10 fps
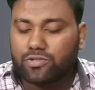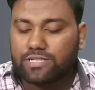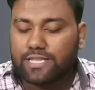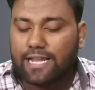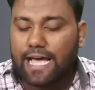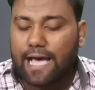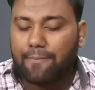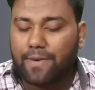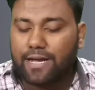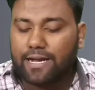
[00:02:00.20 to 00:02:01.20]
उसी तरह
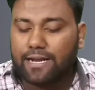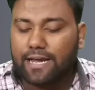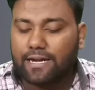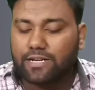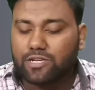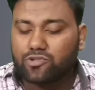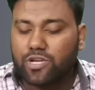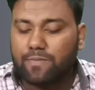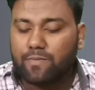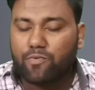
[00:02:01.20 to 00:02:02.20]
आप अगर
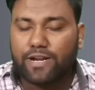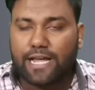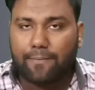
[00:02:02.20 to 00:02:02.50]
1800 ईपी पॉइंट